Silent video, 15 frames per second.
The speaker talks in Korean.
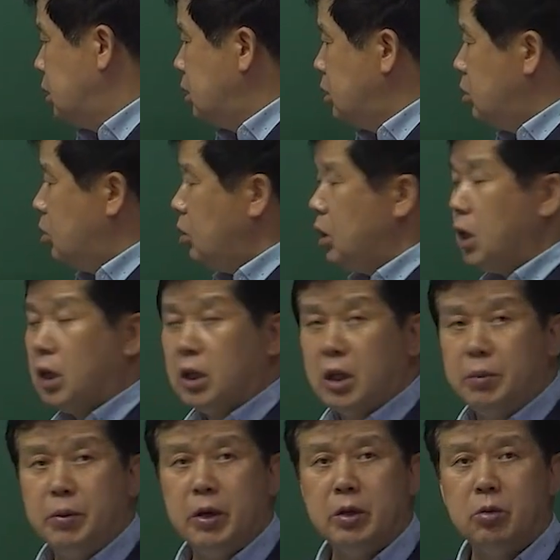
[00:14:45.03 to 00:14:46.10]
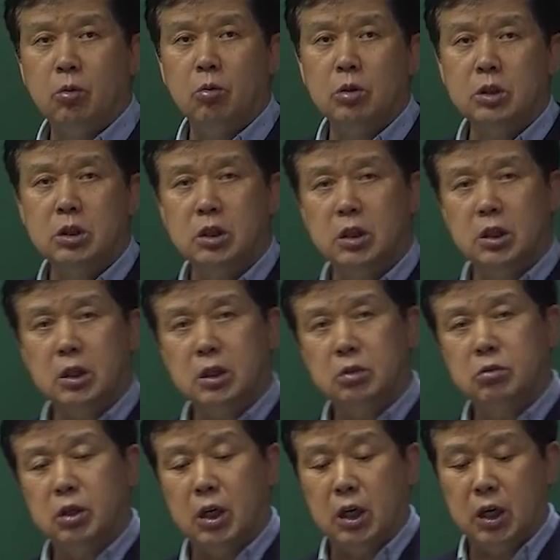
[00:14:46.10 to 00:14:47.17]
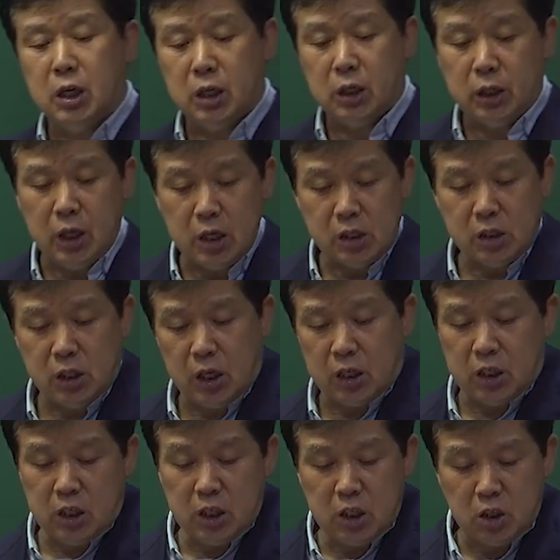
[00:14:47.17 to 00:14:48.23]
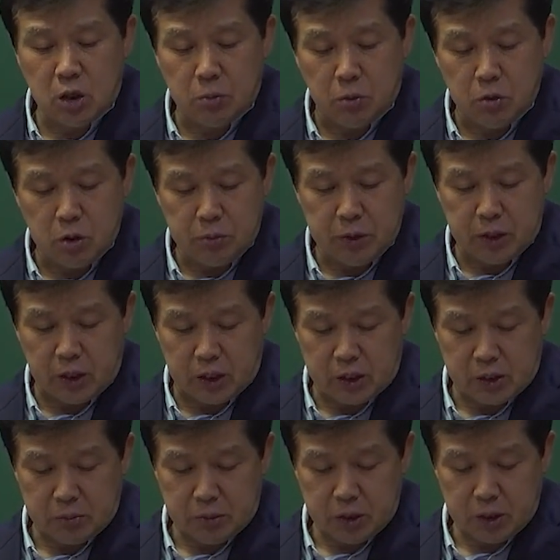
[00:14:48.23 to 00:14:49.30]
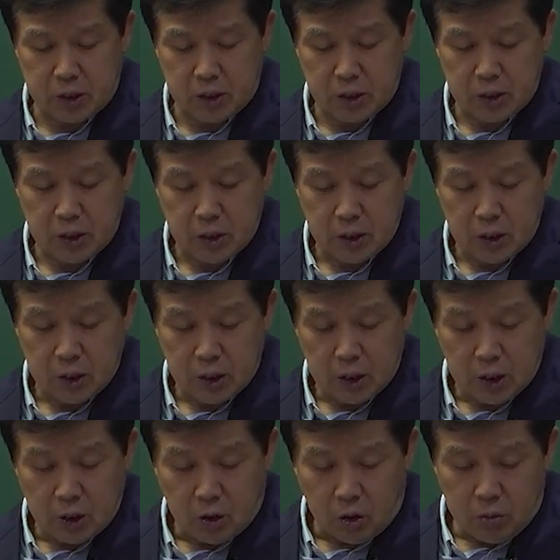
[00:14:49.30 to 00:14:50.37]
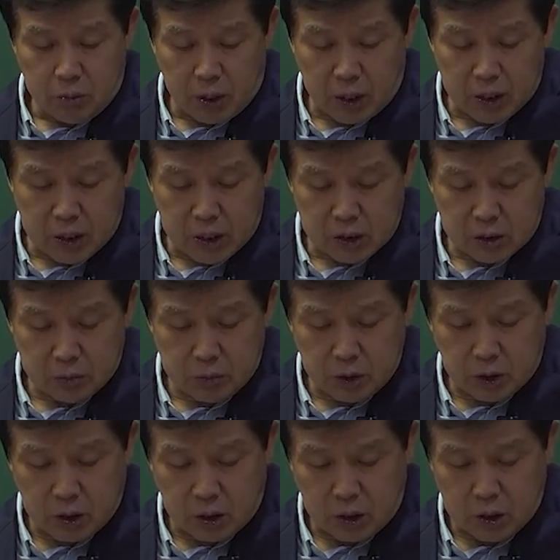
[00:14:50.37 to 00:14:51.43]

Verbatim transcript: 이렇게 하게 되면 이것이 우리가 가스의 인셜 볼륨이 되겠습니다. 얼마가 나왔습니까?